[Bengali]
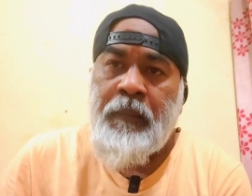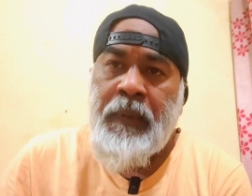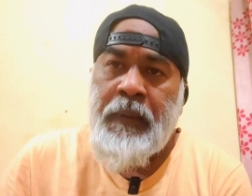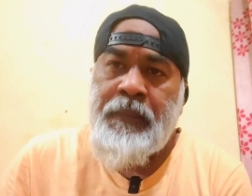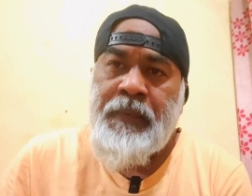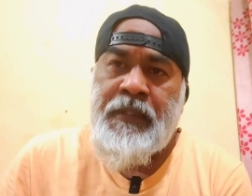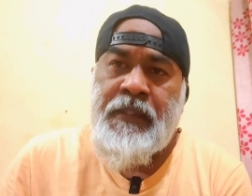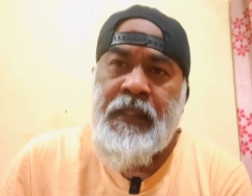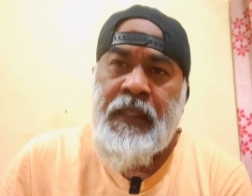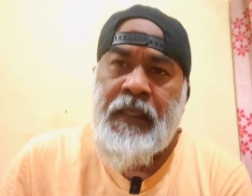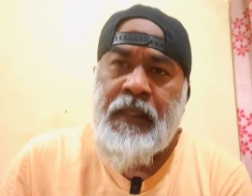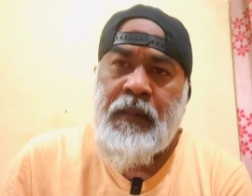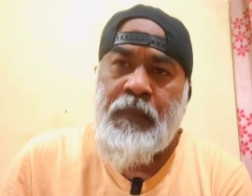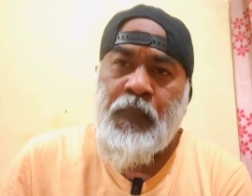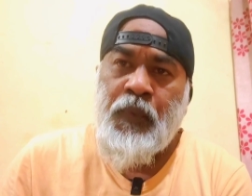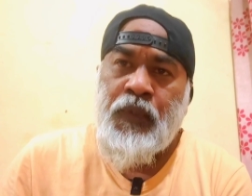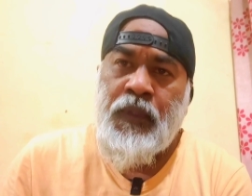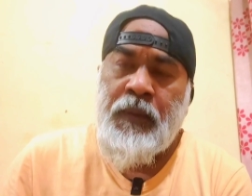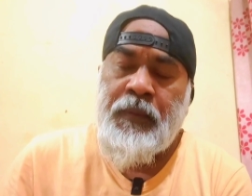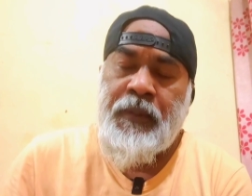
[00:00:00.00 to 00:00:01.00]
বিবিসির একটা
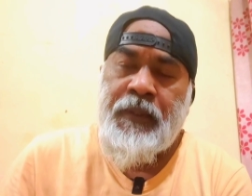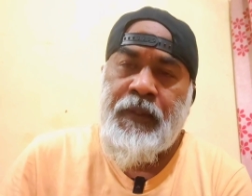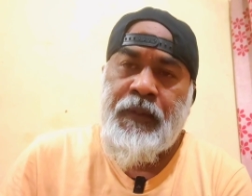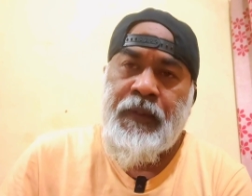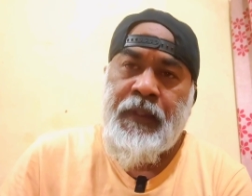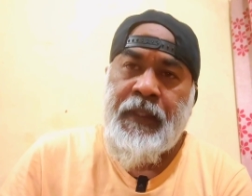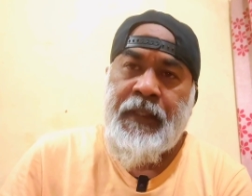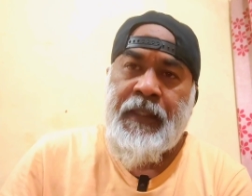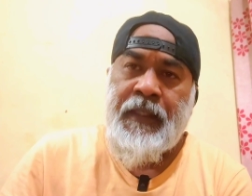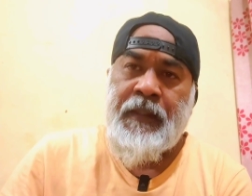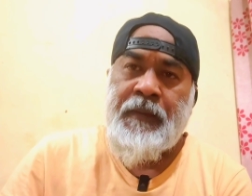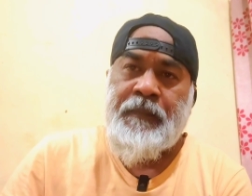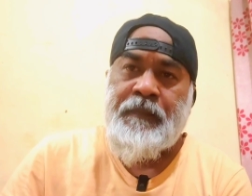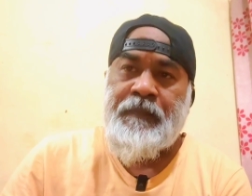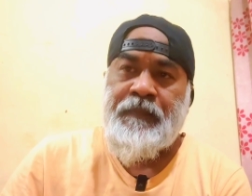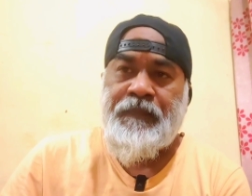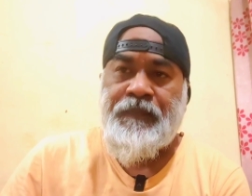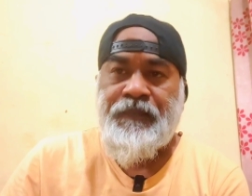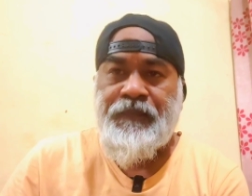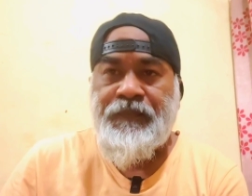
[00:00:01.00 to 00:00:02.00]
প্রতিবেদন দেখলাম
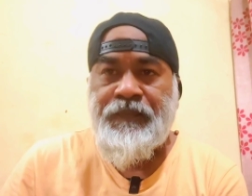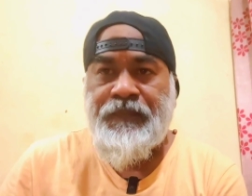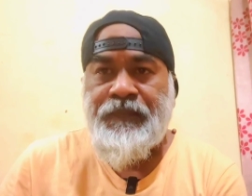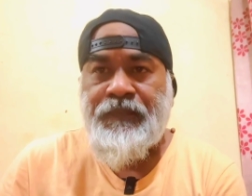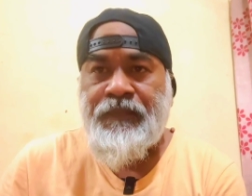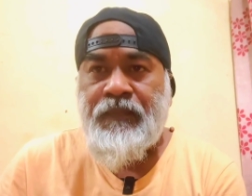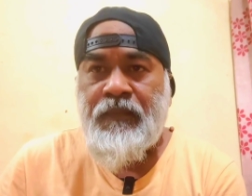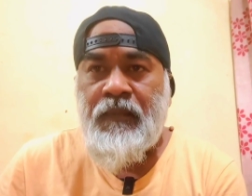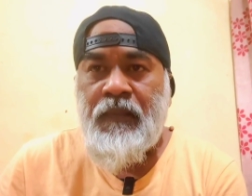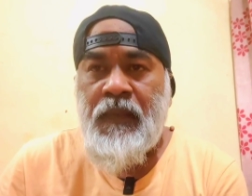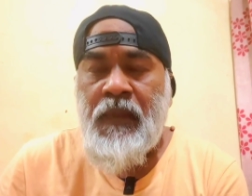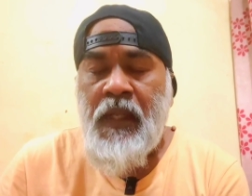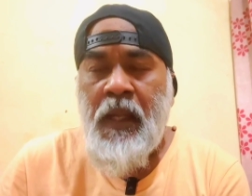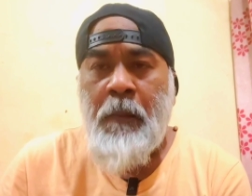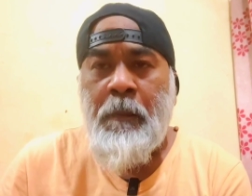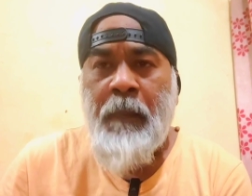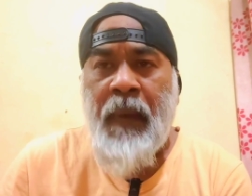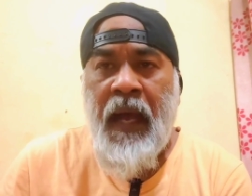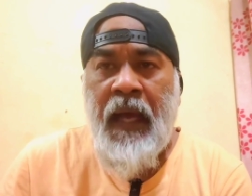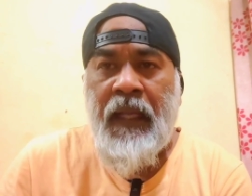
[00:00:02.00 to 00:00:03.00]

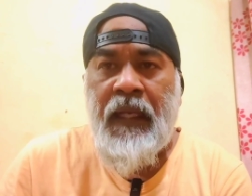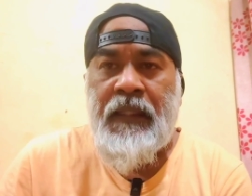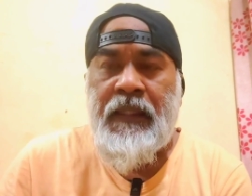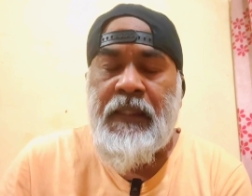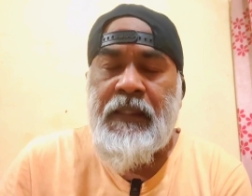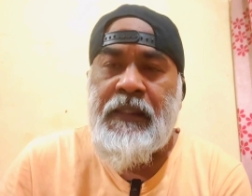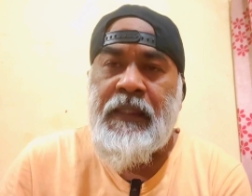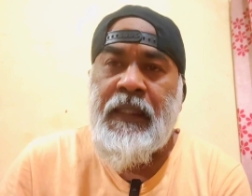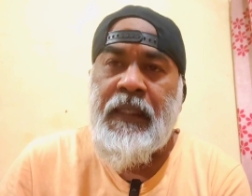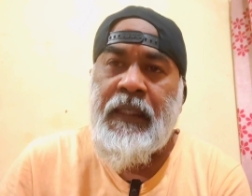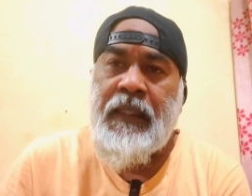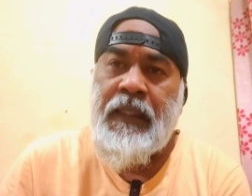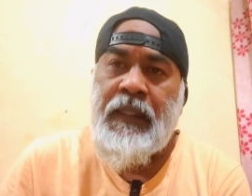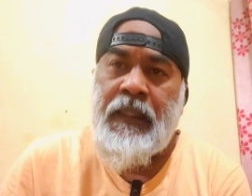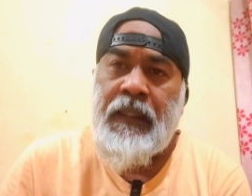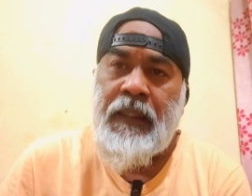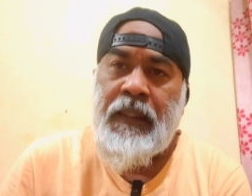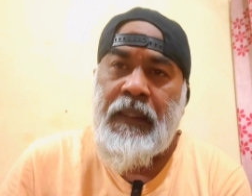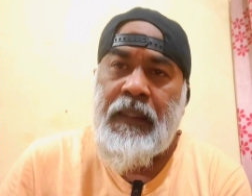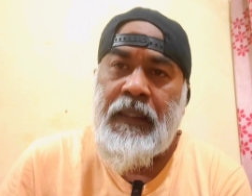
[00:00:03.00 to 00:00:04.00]
বাংলাদেশ থেকে
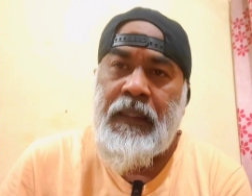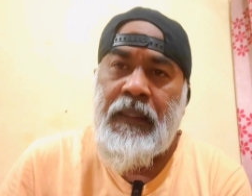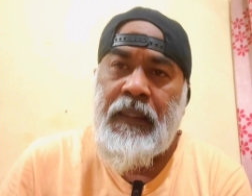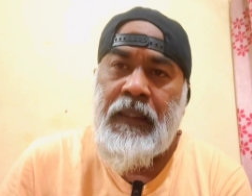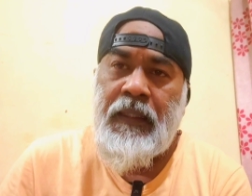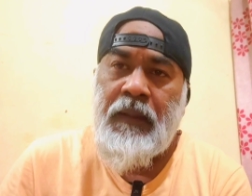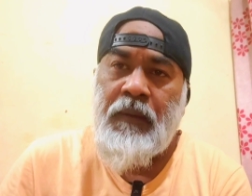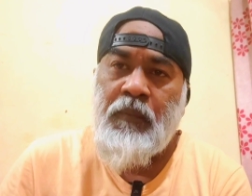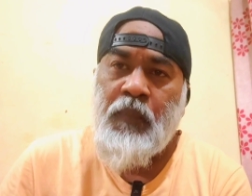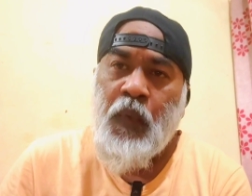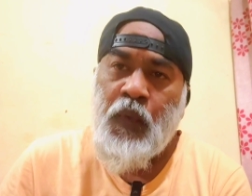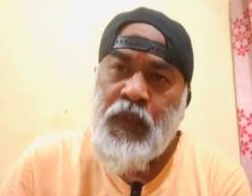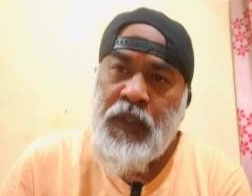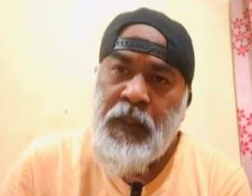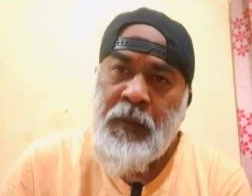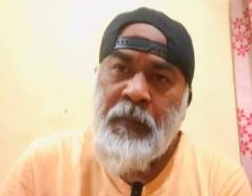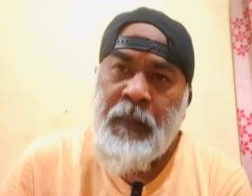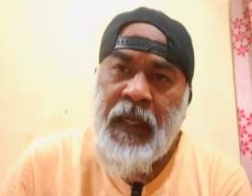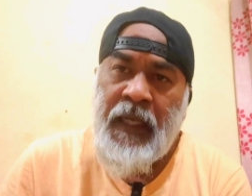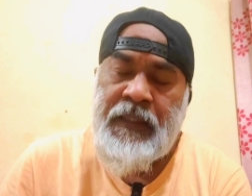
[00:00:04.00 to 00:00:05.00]

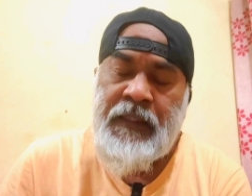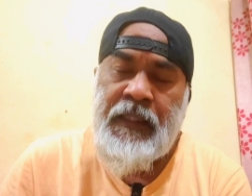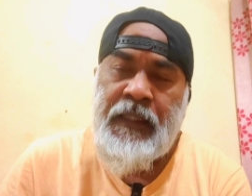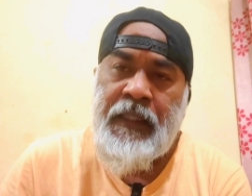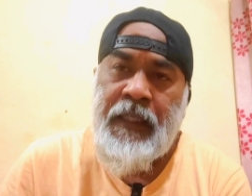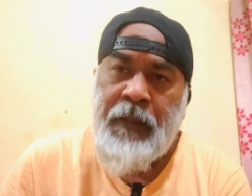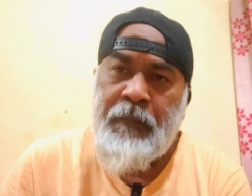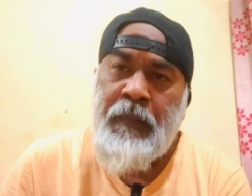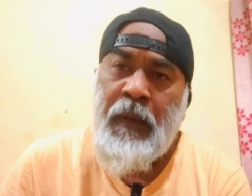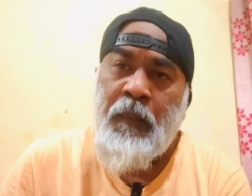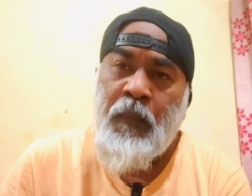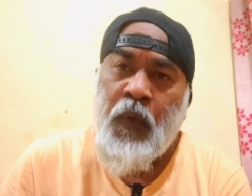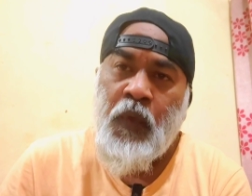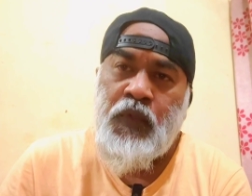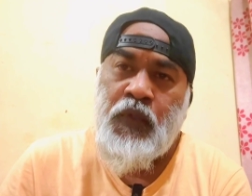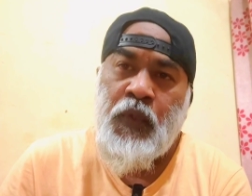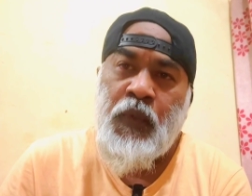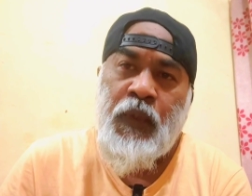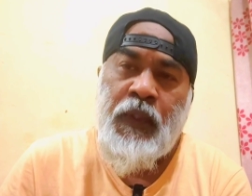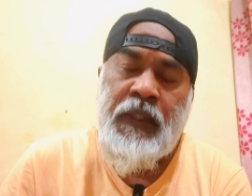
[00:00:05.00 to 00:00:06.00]
প্রতি মাসে কিংবা
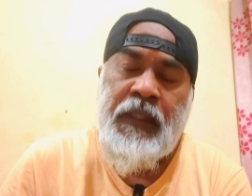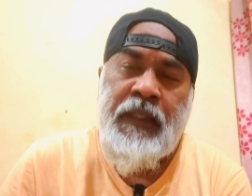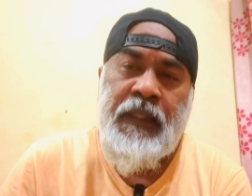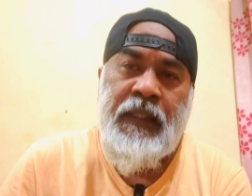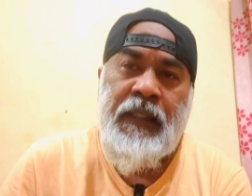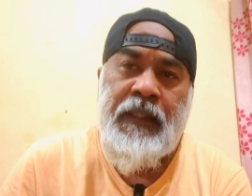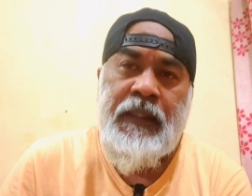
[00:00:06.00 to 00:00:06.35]
বছরে